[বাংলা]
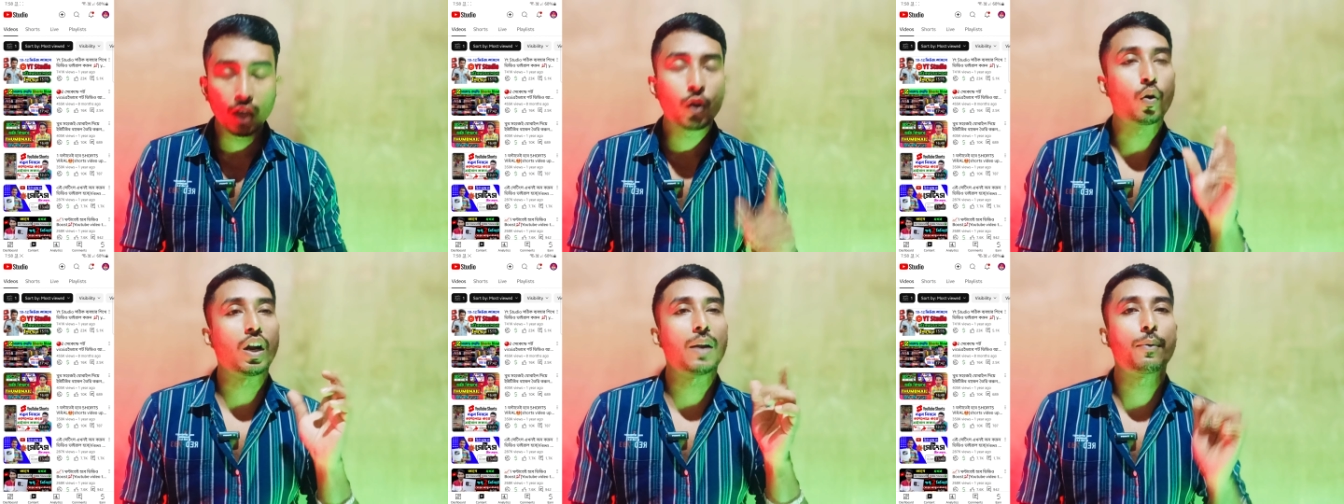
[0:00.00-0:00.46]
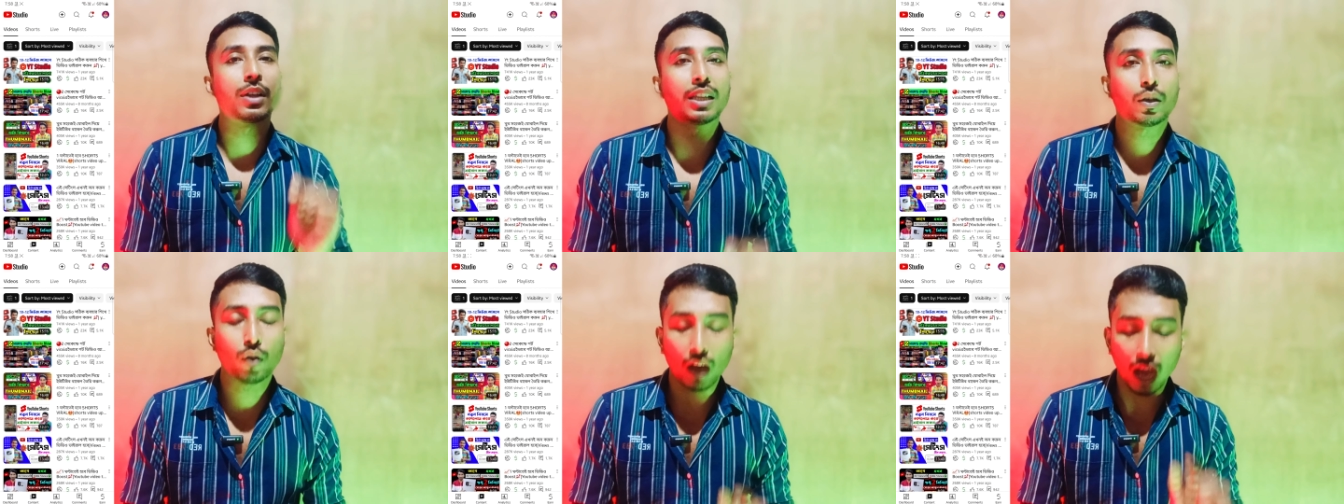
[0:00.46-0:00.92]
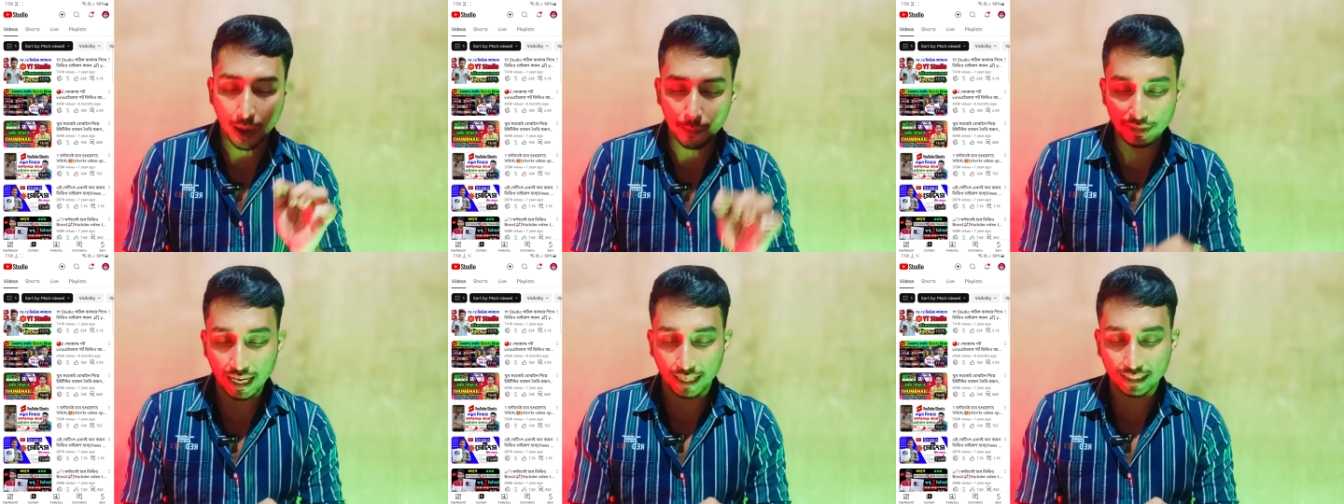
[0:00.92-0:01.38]
করার পরে দেখো
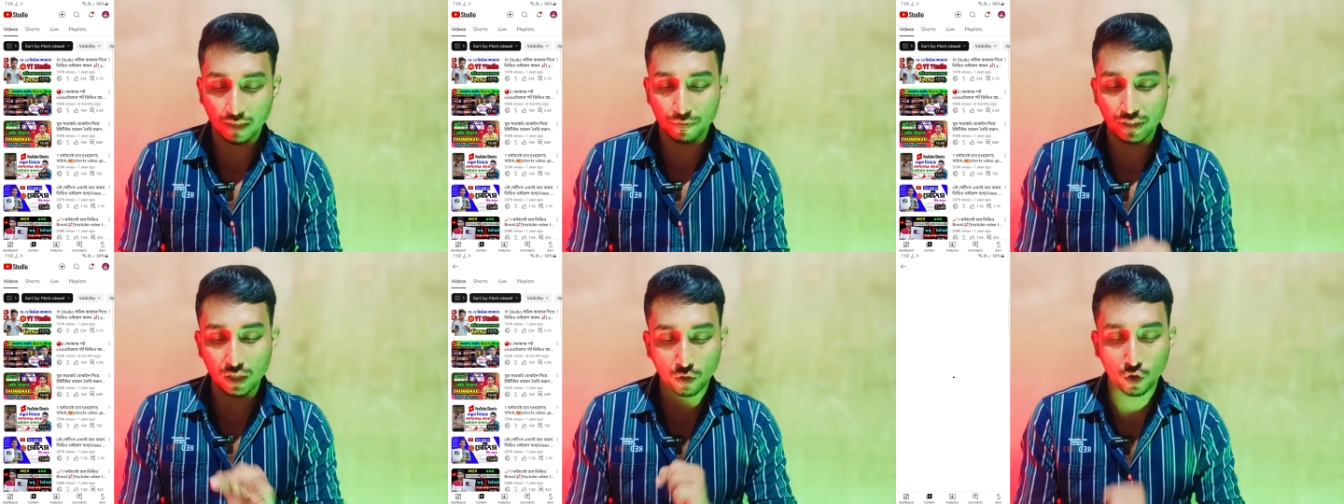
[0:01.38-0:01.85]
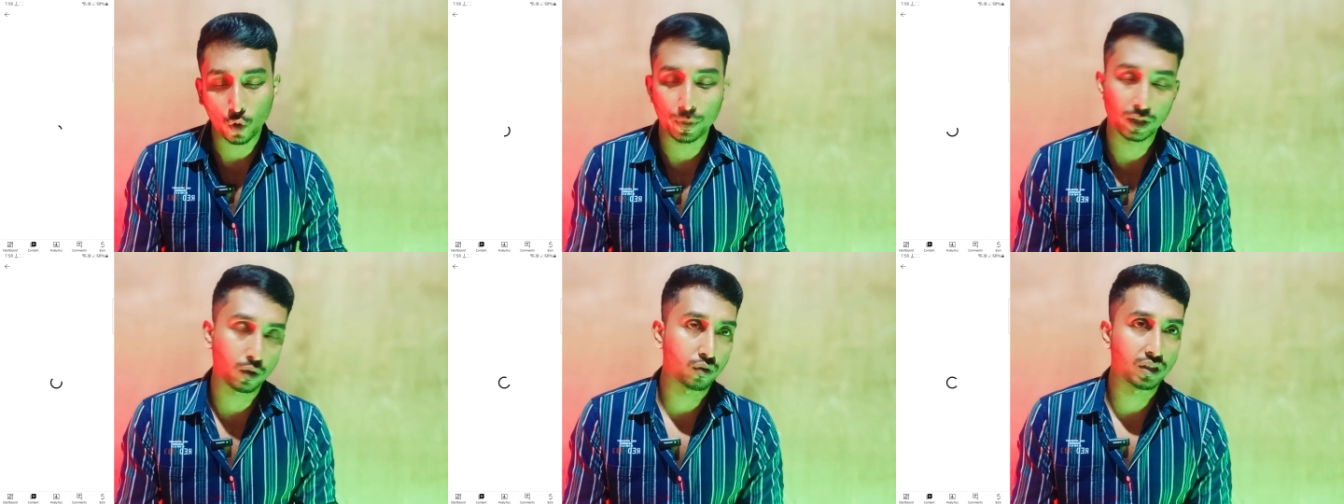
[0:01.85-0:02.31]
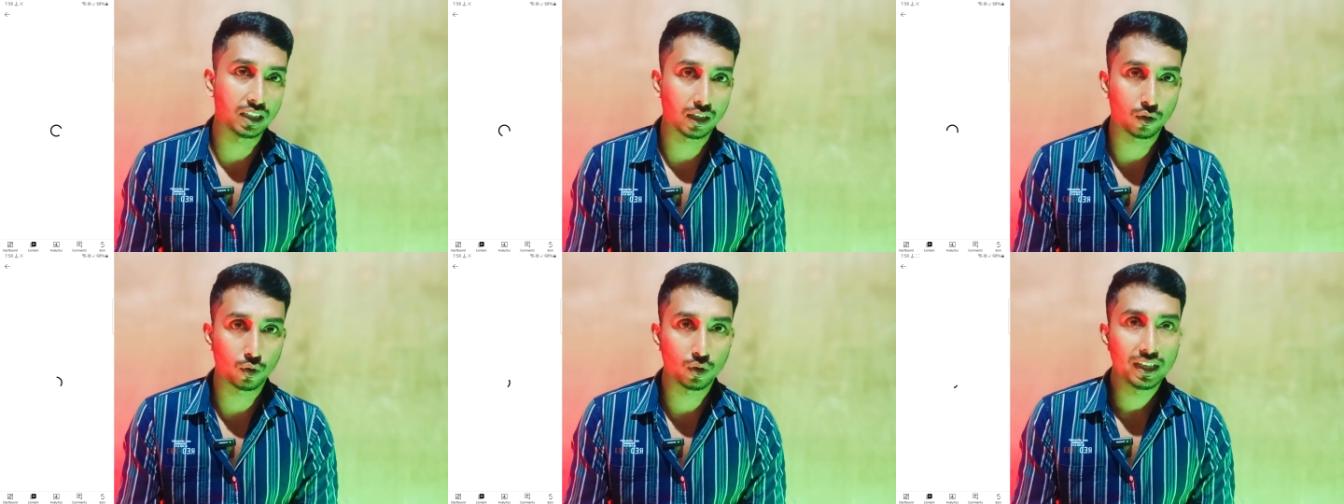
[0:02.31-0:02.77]
আমি একটা ভিডিওকে ওপেন করছি
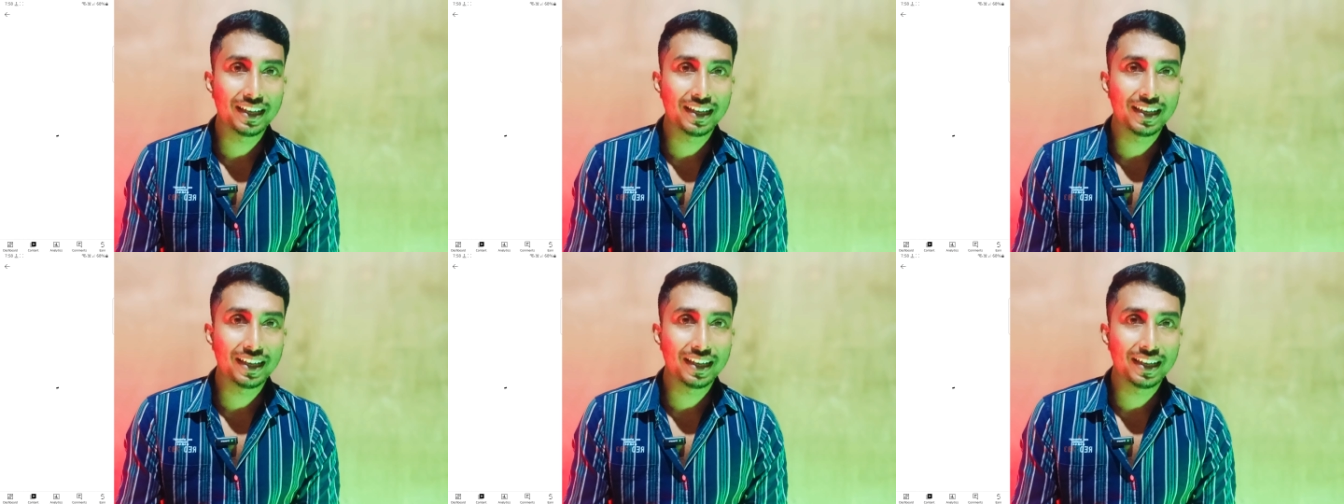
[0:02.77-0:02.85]
দেখো